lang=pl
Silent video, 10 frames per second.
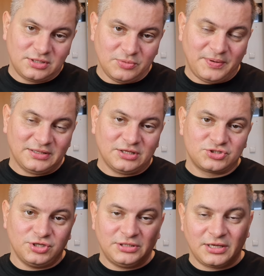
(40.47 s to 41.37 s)
keypada
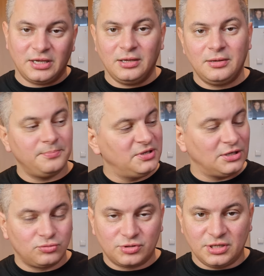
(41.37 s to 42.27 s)
czyli takiej
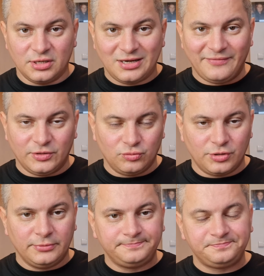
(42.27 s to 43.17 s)
miniaturki klawiatury.